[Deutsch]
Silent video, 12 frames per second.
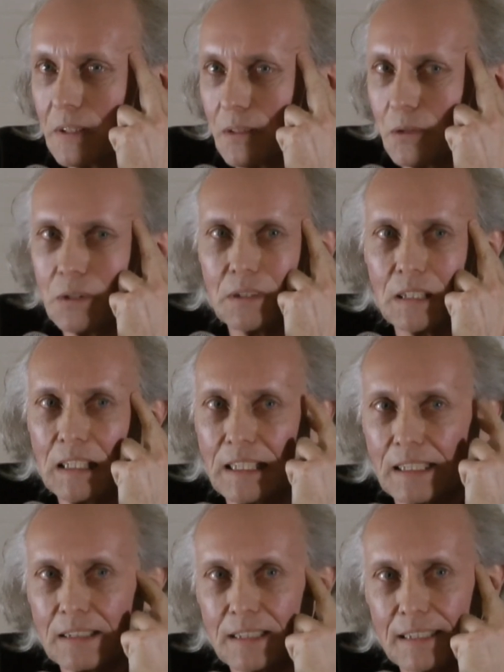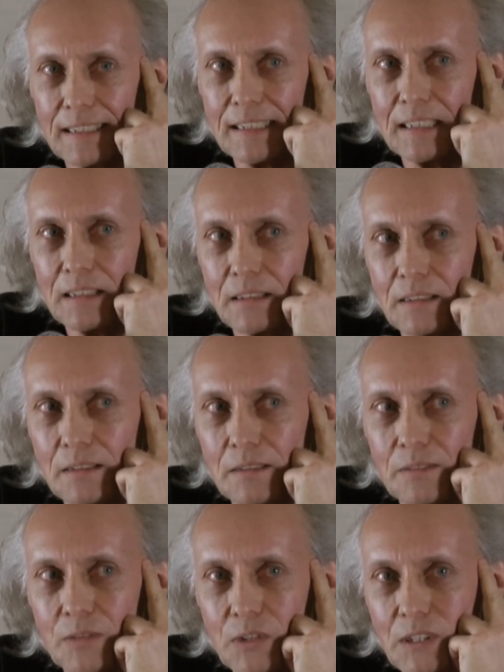mir auch ein Klient erzählt,
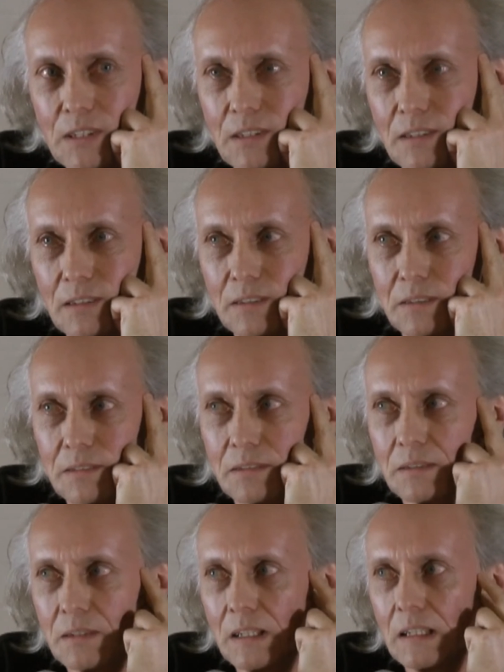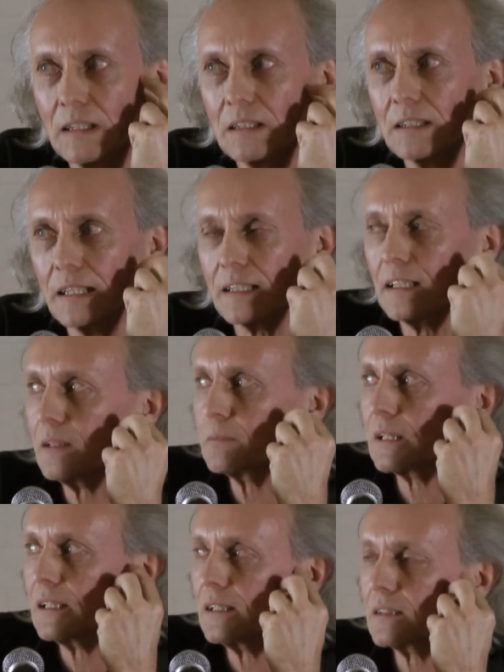muss ich sagen. Der
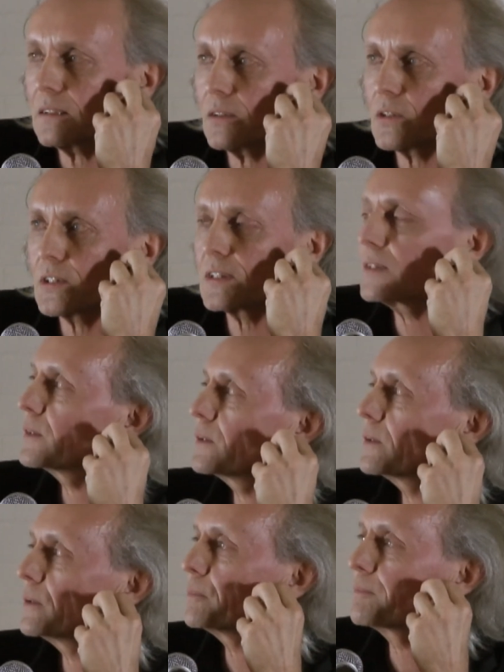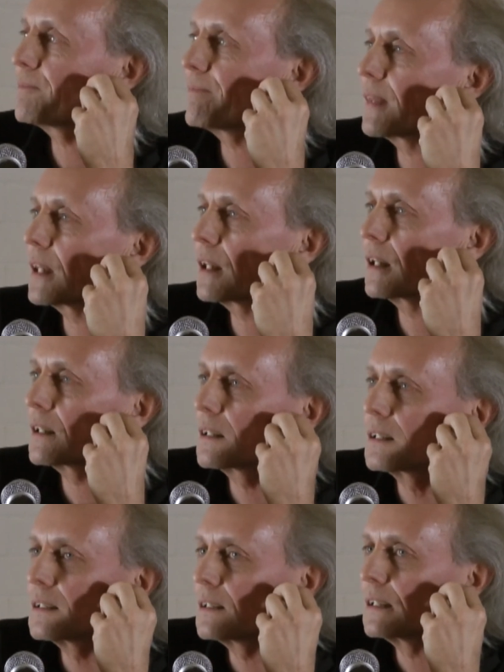kam gerade aus äh,
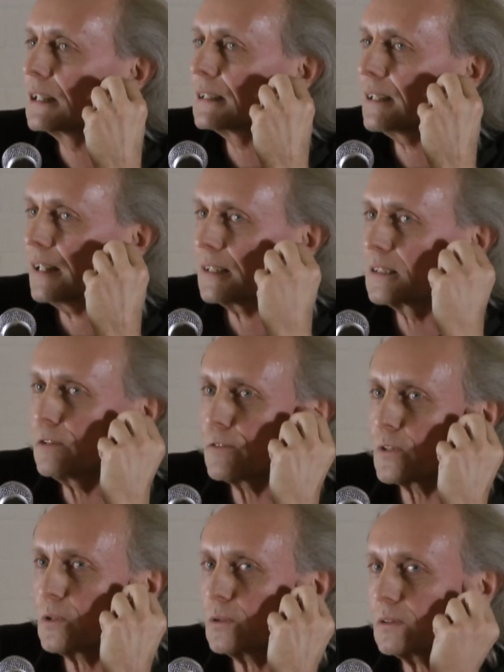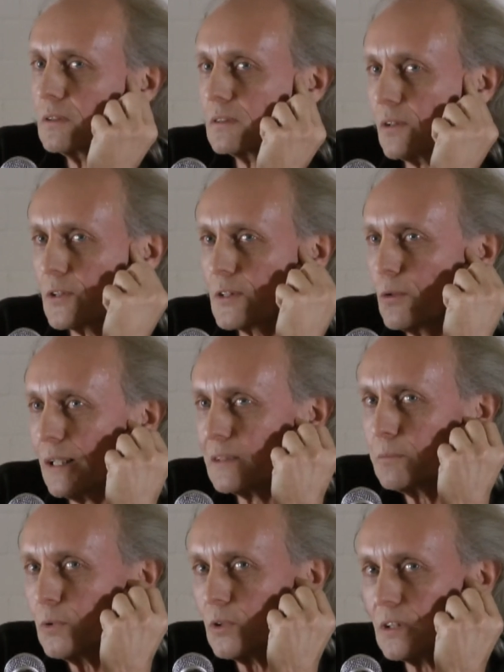der Entgiftung aus
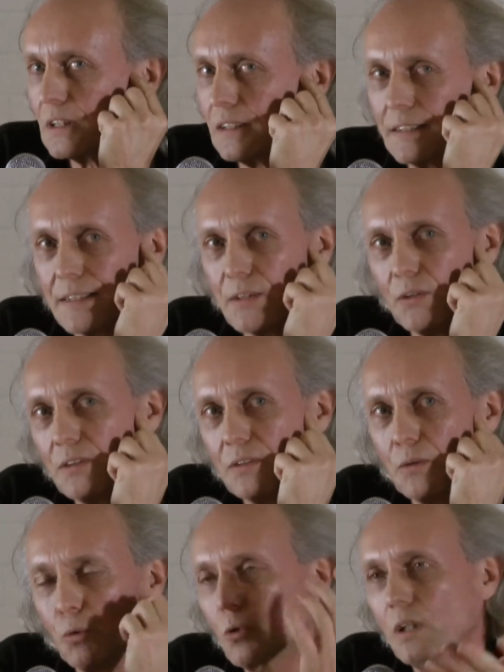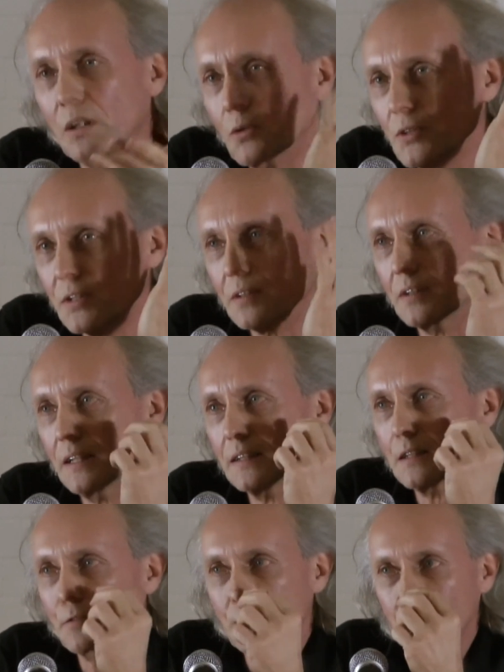Dortmund. Da ist so ein Hochhaus in der
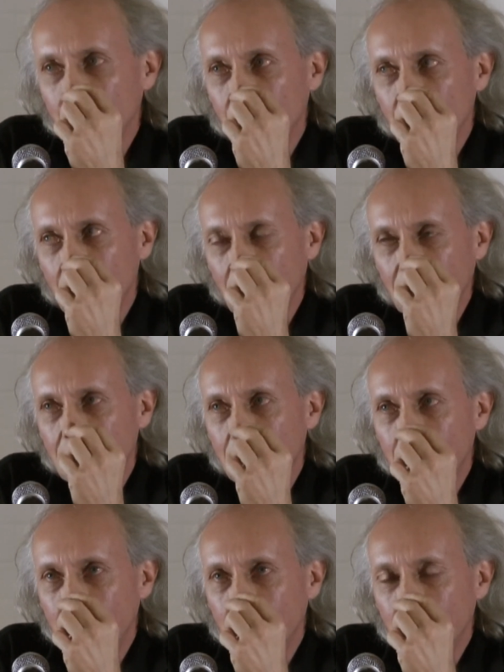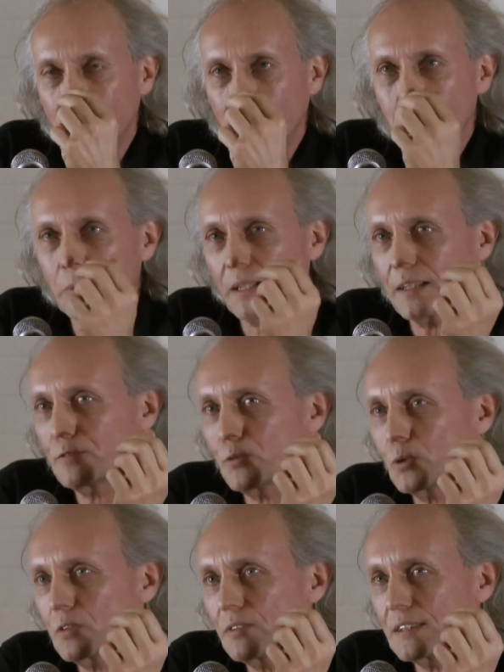Entgiftung und hat äh, dem
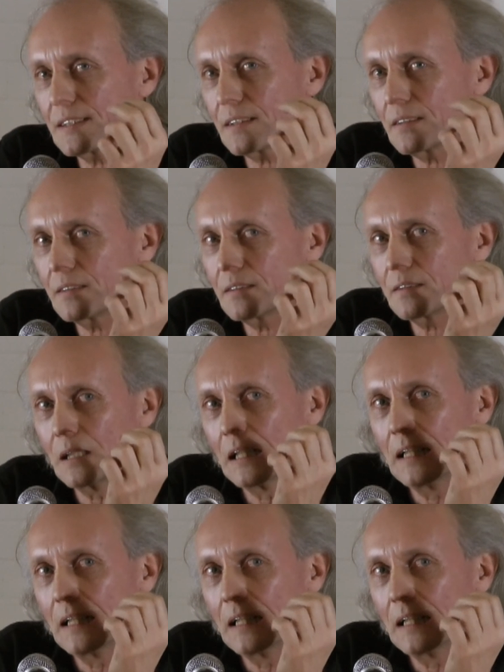beigewohnt, wie sich eine